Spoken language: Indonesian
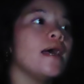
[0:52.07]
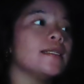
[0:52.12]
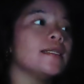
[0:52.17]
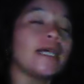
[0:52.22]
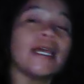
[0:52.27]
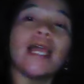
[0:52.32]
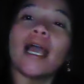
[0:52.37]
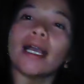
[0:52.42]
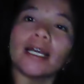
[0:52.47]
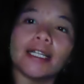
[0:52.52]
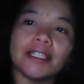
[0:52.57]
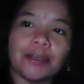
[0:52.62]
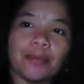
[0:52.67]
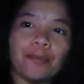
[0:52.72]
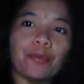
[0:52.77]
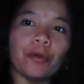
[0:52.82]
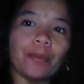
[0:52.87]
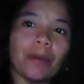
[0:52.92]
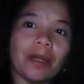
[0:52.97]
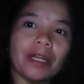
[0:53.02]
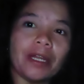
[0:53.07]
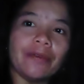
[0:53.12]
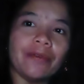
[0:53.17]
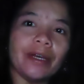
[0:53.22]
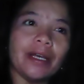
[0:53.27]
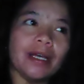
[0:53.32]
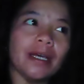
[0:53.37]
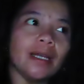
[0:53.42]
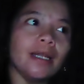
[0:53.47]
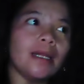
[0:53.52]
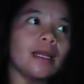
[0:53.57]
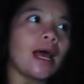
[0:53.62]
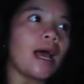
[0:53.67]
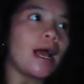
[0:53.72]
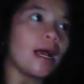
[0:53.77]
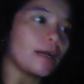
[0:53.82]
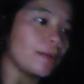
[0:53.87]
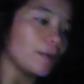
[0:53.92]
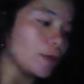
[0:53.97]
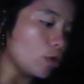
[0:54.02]
saya akan jemput Madewan
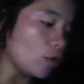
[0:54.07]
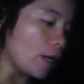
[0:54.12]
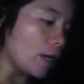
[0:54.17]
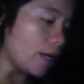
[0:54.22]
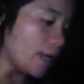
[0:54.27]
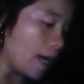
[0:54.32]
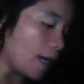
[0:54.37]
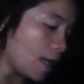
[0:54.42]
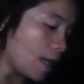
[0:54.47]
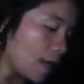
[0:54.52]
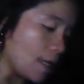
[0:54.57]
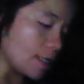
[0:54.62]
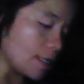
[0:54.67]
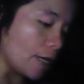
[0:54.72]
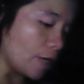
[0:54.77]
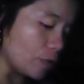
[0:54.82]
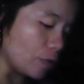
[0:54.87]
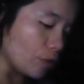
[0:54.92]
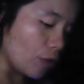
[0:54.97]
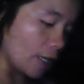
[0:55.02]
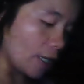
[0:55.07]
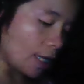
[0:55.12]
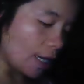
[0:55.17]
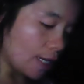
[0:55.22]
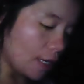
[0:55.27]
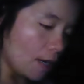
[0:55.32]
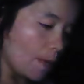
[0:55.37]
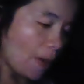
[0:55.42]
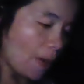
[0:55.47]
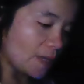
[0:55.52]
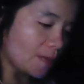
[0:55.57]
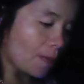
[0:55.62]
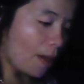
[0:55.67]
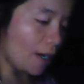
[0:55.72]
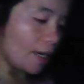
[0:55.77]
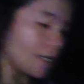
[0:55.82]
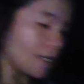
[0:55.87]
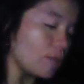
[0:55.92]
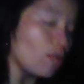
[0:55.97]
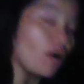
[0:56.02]
nah kebetulan nih anak-anak saya juga tadi lepas
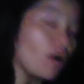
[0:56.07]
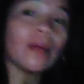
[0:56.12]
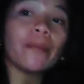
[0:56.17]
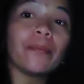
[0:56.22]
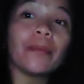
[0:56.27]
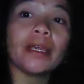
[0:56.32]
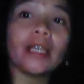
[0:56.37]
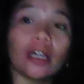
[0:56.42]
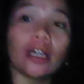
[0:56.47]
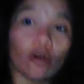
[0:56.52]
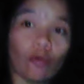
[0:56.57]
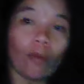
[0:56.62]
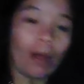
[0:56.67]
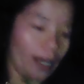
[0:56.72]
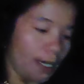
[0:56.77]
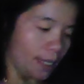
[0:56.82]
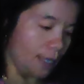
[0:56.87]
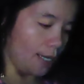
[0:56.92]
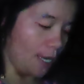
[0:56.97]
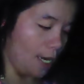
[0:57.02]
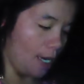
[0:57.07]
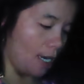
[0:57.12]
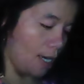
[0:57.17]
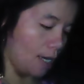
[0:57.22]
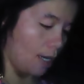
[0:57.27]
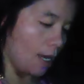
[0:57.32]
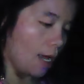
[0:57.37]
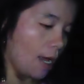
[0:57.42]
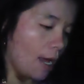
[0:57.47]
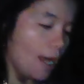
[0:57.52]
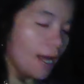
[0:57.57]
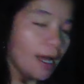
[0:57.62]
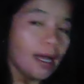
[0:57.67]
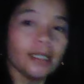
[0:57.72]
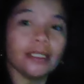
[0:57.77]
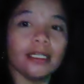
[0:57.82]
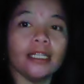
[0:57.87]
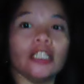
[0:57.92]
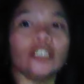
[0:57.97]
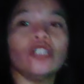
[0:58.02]
makan semua kan pergi ke rumah Iting
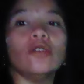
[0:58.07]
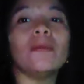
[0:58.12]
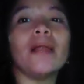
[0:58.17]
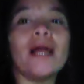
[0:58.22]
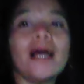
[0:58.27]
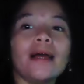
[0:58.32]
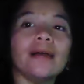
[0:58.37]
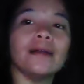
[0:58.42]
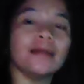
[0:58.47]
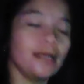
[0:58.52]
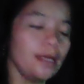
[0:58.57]
jadi jumlah